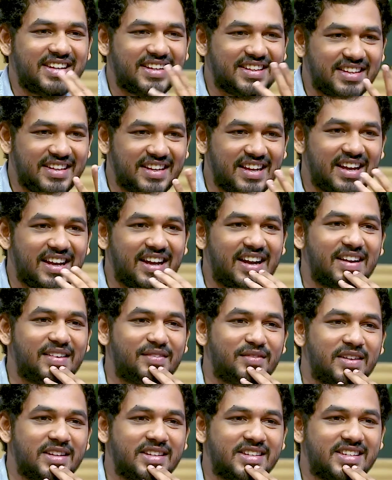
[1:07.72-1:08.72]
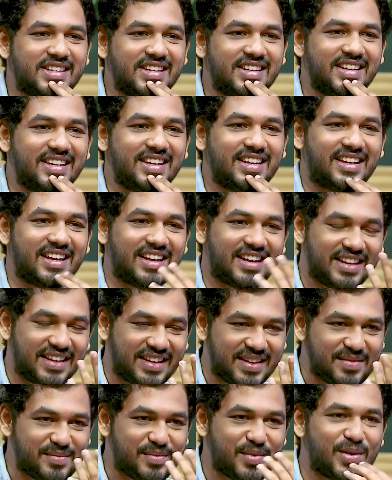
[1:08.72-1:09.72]
அதில் ஆட் வச்சு
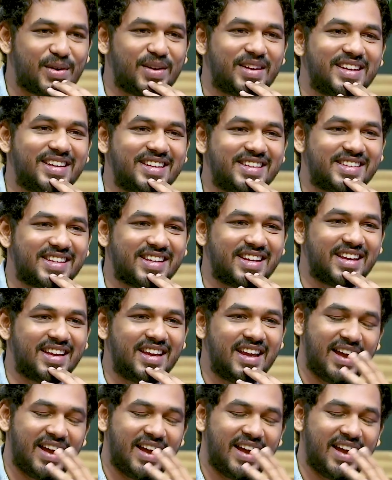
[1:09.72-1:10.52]
கருகி போயிடுச்சு